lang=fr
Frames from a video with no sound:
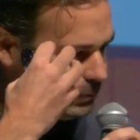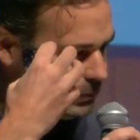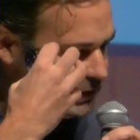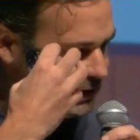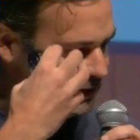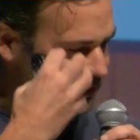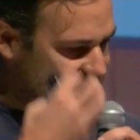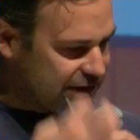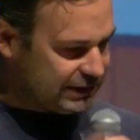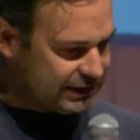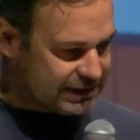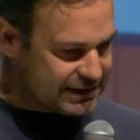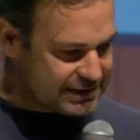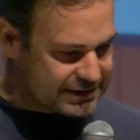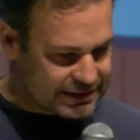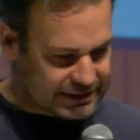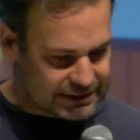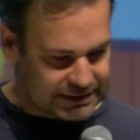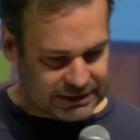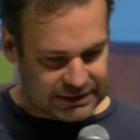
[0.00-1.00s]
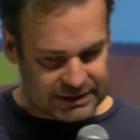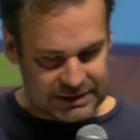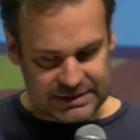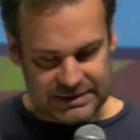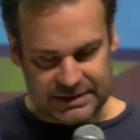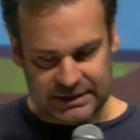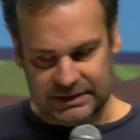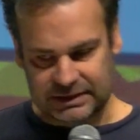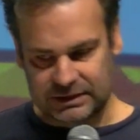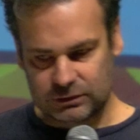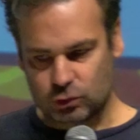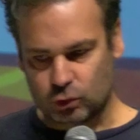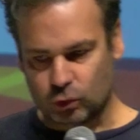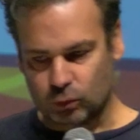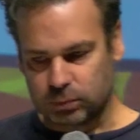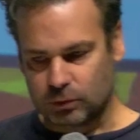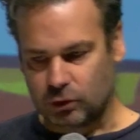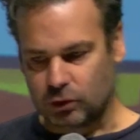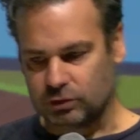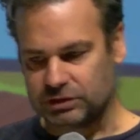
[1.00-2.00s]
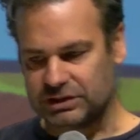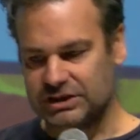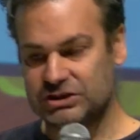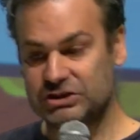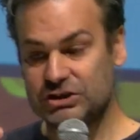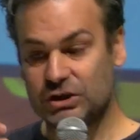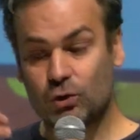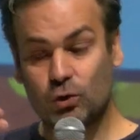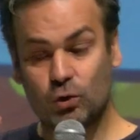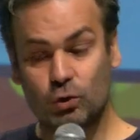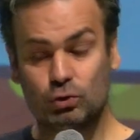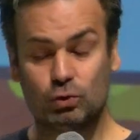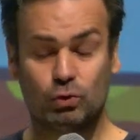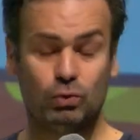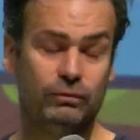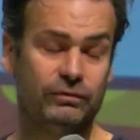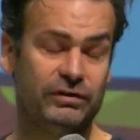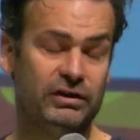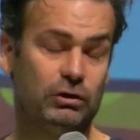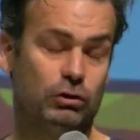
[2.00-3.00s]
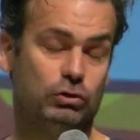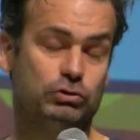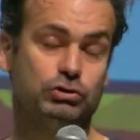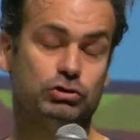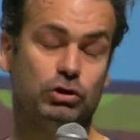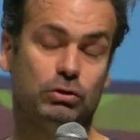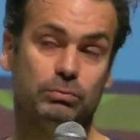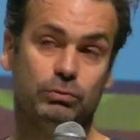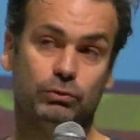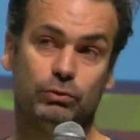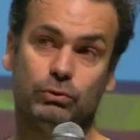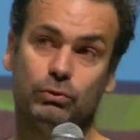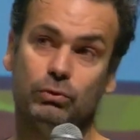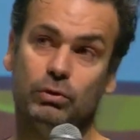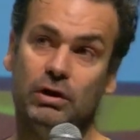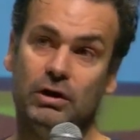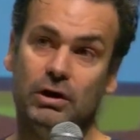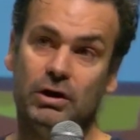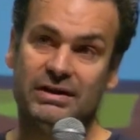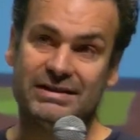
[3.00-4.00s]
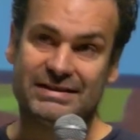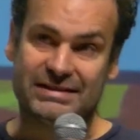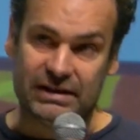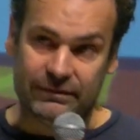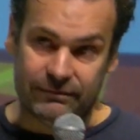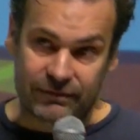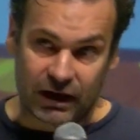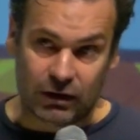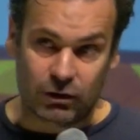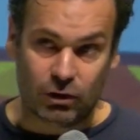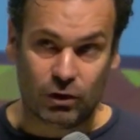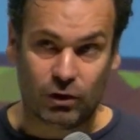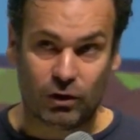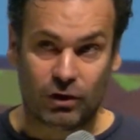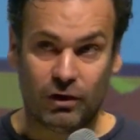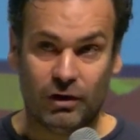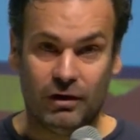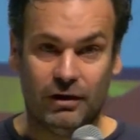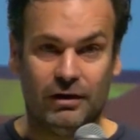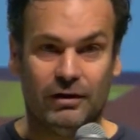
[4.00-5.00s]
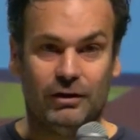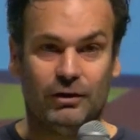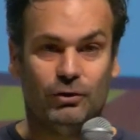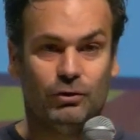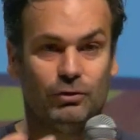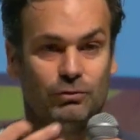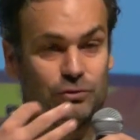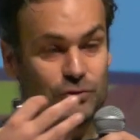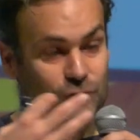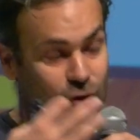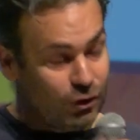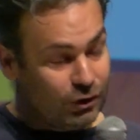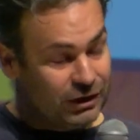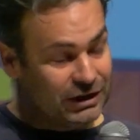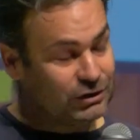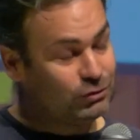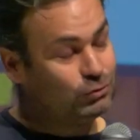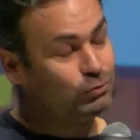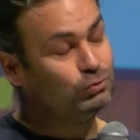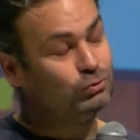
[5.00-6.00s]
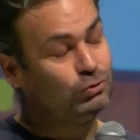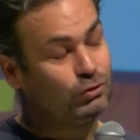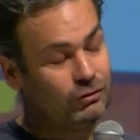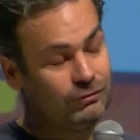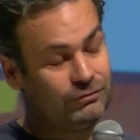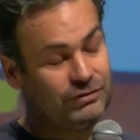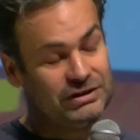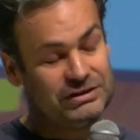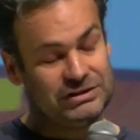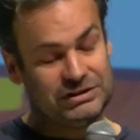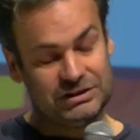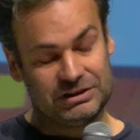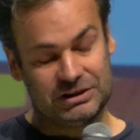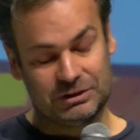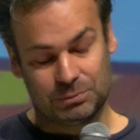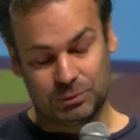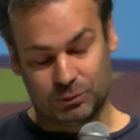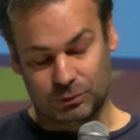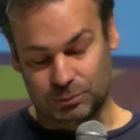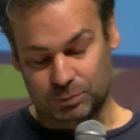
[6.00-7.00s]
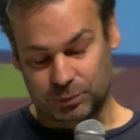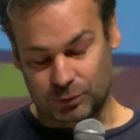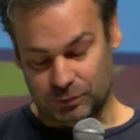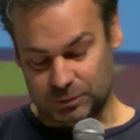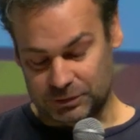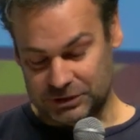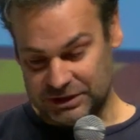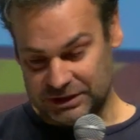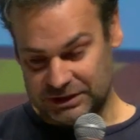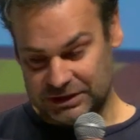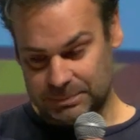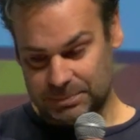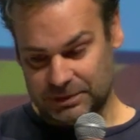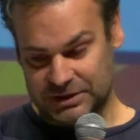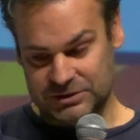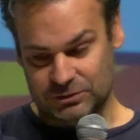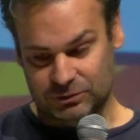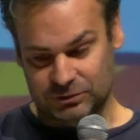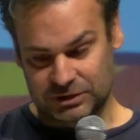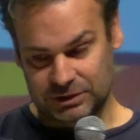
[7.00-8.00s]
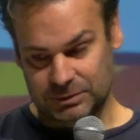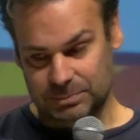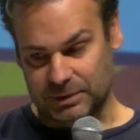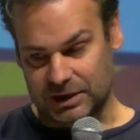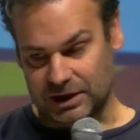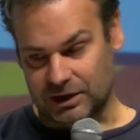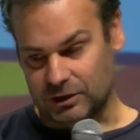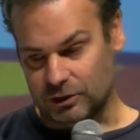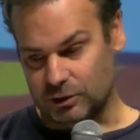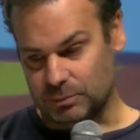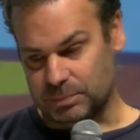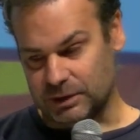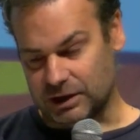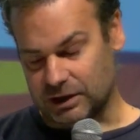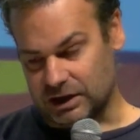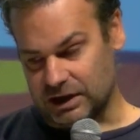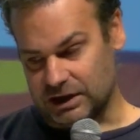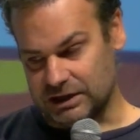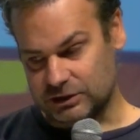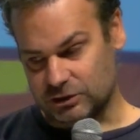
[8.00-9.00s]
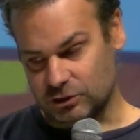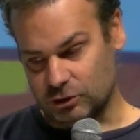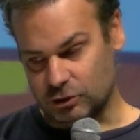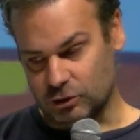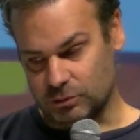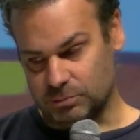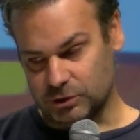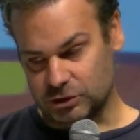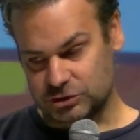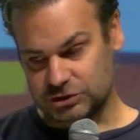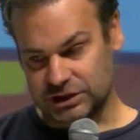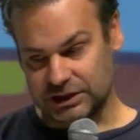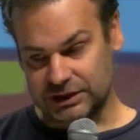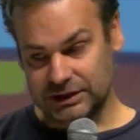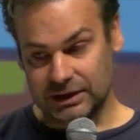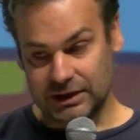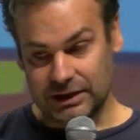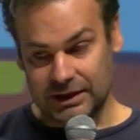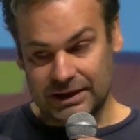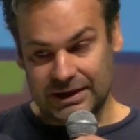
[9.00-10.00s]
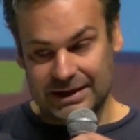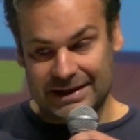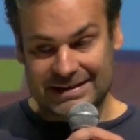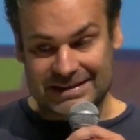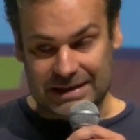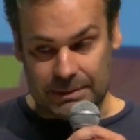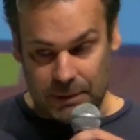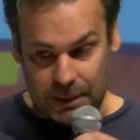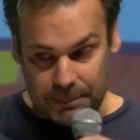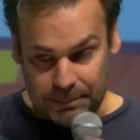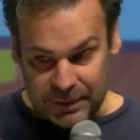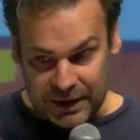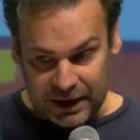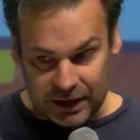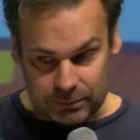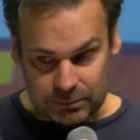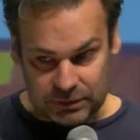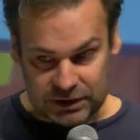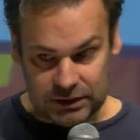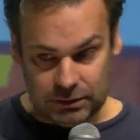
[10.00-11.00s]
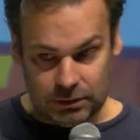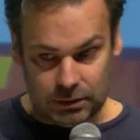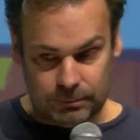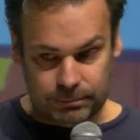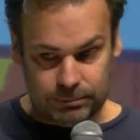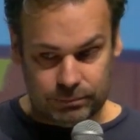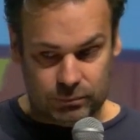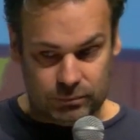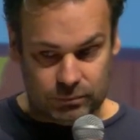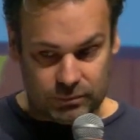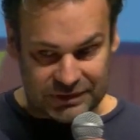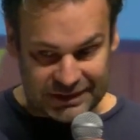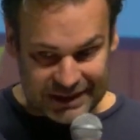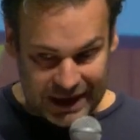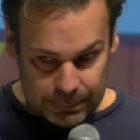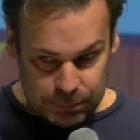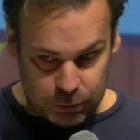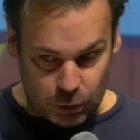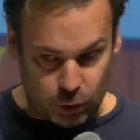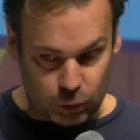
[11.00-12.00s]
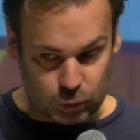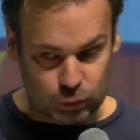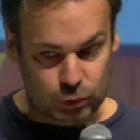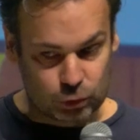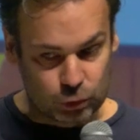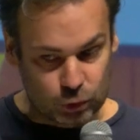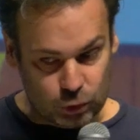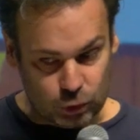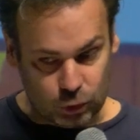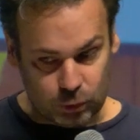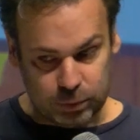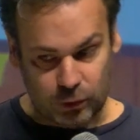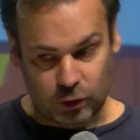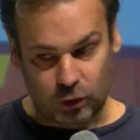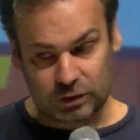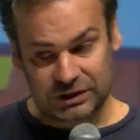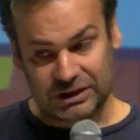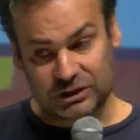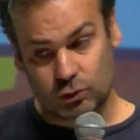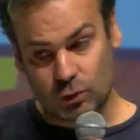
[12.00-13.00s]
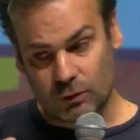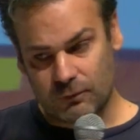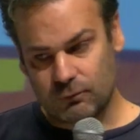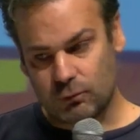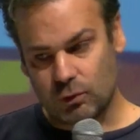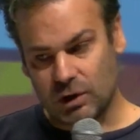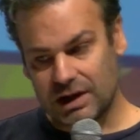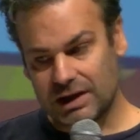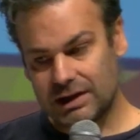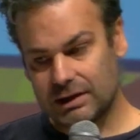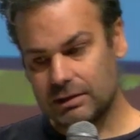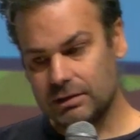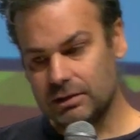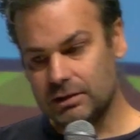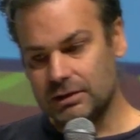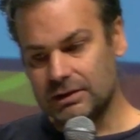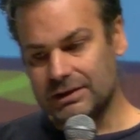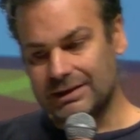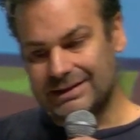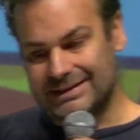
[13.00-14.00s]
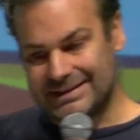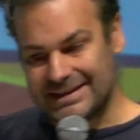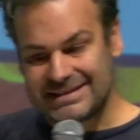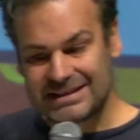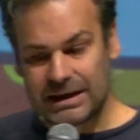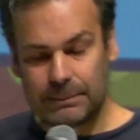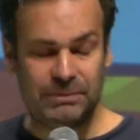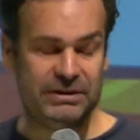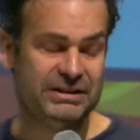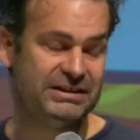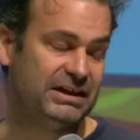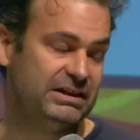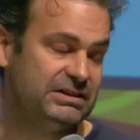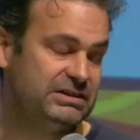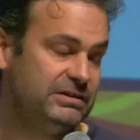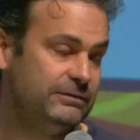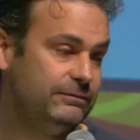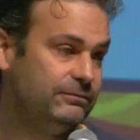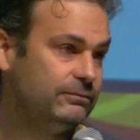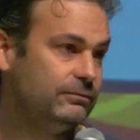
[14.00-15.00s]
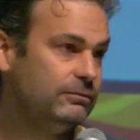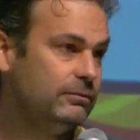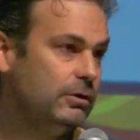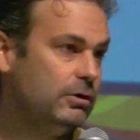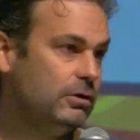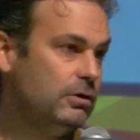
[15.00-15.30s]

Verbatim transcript: l'idée c'était d'essayer de comprendre. Et j'ai retrouvé l'ensemble de ces valeurs dans les cours en fait qui étaient, présentés par, par à l'école blockchain et ça m'a permis d'apprendre, de comprendre et de voir des applicatifs